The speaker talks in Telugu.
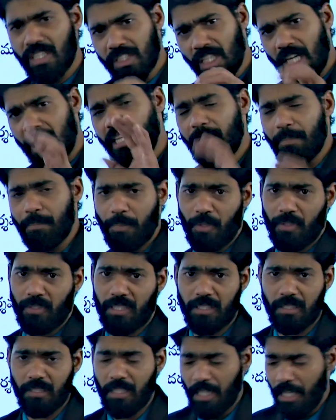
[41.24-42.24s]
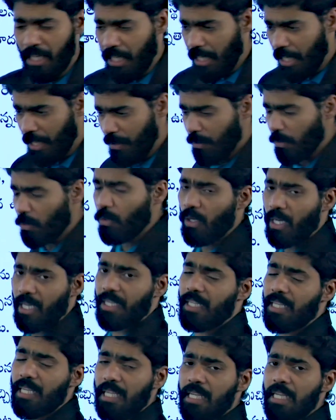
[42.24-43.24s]
చాలా ఇంపార్టెంట్ ఎందుకు
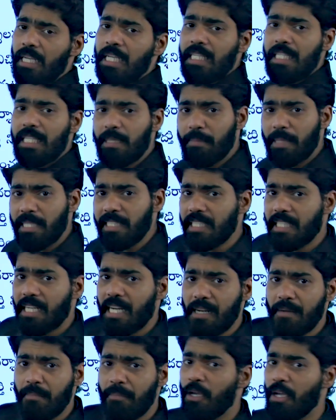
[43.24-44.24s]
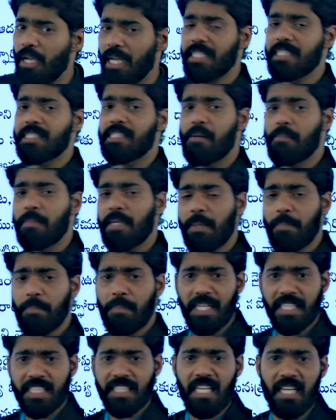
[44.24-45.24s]
అంటే ఈ మధ్య కాలంలో ఎగ్జామినర్
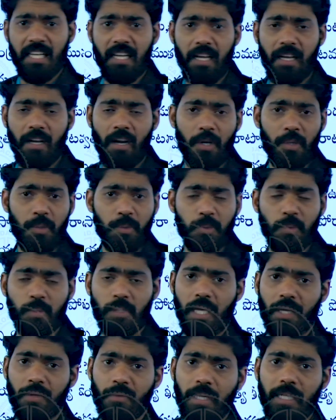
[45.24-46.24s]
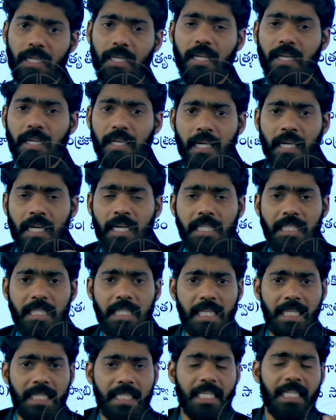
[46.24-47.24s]
ప్రశ్న ఎలా అడుగుతున్నారు అంటే
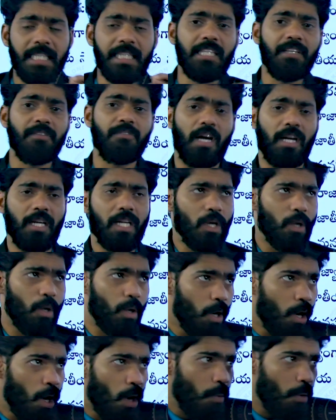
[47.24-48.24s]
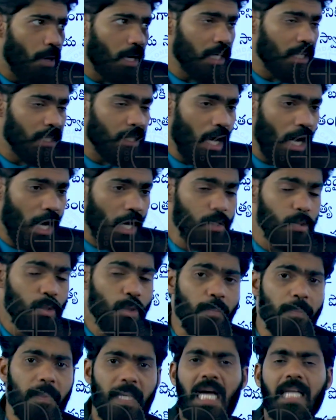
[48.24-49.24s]
ఈ క్రింది వాణిలో ఒక నాలుగు
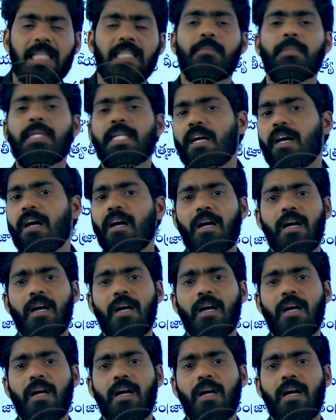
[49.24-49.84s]
ప్రాథమిక